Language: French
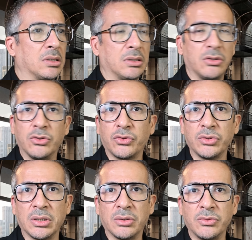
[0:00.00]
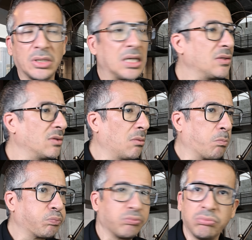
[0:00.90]
Hein. Le truc en Ukraine,
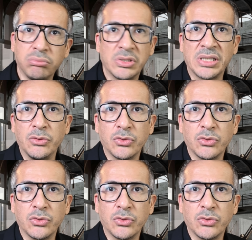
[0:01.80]
ça